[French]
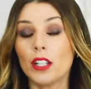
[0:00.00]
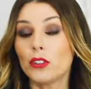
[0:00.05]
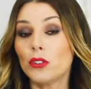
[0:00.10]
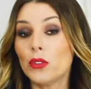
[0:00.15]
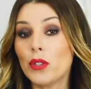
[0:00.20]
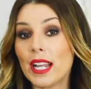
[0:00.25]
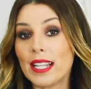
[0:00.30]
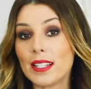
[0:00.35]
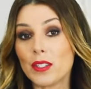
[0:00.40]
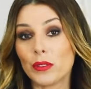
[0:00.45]

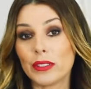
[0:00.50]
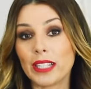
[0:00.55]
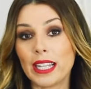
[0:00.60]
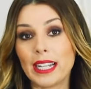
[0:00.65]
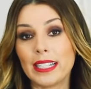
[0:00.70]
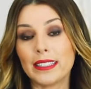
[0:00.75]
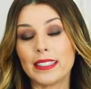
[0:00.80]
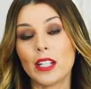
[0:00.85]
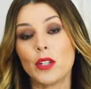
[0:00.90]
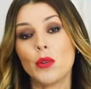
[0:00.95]
de la
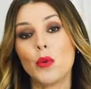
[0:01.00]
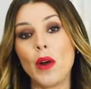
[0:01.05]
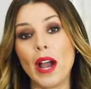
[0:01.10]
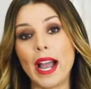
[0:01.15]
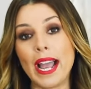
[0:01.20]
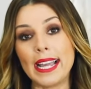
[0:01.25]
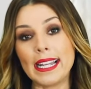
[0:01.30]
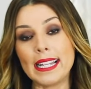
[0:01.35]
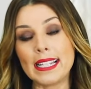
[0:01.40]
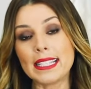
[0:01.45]
sandale à talons
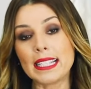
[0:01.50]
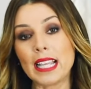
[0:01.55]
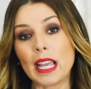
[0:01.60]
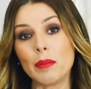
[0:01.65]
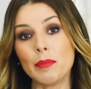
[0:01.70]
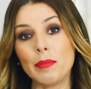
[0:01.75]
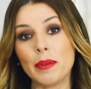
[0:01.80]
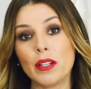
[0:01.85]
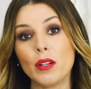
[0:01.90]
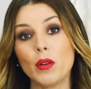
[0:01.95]
à
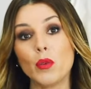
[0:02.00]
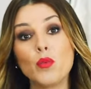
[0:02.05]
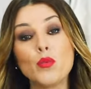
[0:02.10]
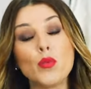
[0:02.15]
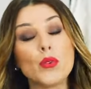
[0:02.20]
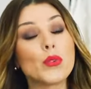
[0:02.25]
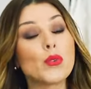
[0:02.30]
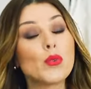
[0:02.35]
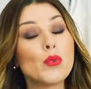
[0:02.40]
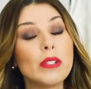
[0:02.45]
l'escarpin
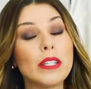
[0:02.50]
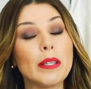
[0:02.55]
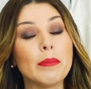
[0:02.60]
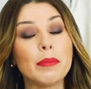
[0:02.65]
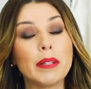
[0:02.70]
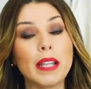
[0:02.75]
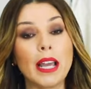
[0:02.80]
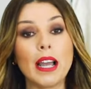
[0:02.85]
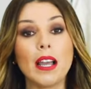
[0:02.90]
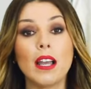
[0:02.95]
ou au soulier
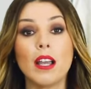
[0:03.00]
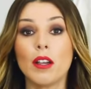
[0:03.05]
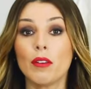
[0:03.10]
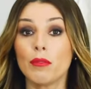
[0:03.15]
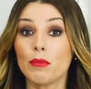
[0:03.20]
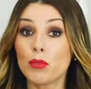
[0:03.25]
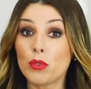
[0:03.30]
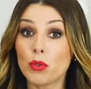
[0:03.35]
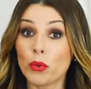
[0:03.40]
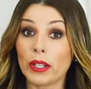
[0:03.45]
plat.
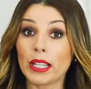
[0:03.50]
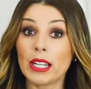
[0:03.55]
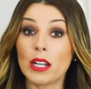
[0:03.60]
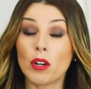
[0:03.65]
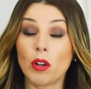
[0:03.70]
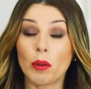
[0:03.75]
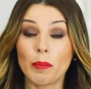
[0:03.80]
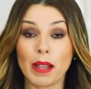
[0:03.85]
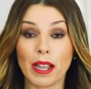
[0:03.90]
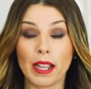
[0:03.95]
Vous aurez
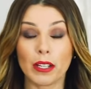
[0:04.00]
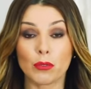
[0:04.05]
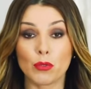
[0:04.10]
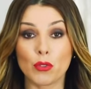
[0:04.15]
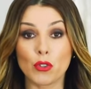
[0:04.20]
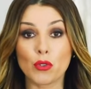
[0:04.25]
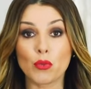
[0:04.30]
l'embarras du